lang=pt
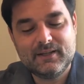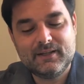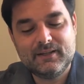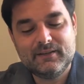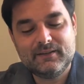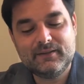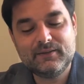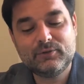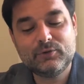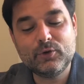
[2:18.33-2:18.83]

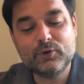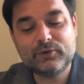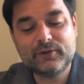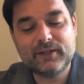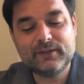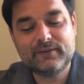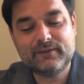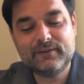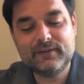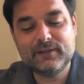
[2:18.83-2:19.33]
Se sou
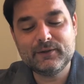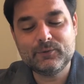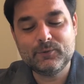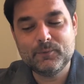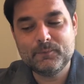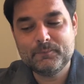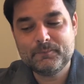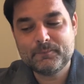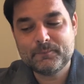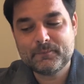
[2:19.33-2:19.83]

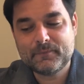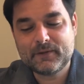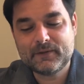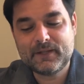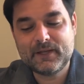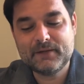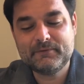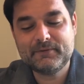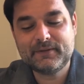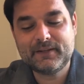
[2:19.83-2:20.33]
esquecido,
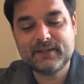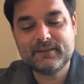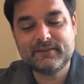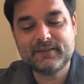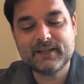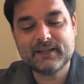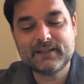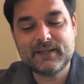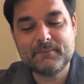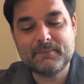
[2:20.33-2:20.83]
devo
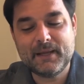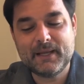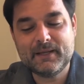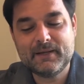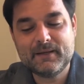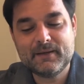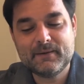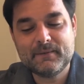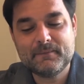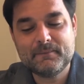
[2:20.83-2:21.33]
esquecer também,